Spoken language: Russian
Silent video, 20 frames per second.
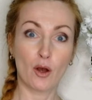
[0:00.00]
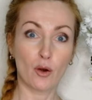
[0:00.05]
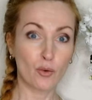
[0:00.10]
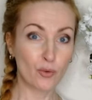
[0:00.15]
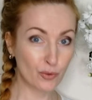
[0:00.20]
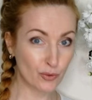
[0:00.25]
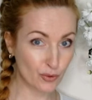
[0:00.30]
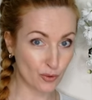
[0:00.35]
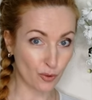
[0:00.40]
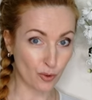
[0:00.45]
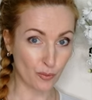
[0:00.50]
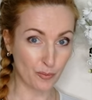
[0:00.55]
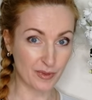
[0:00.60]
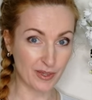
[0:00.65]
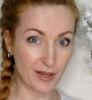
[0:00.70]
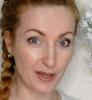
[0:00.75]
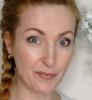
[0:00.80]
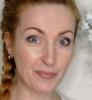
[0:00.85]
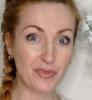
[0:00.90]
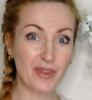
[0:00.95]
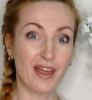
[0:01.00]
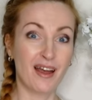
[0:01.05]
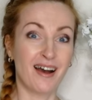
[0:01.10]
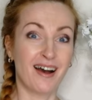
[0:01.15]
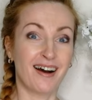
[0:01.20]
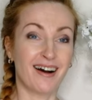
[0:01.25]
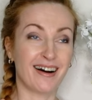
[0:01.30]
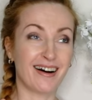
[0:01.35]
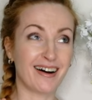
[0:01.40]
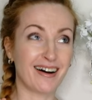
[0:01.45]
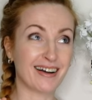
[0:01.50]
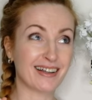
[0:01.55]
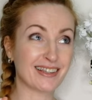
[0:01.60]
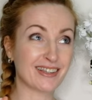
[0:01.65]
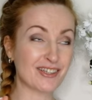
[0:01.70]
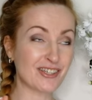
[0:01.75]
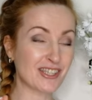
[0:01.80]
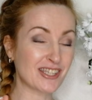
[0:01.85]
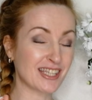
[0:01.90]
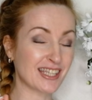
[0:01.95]
удобно а,
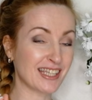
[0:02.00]
то что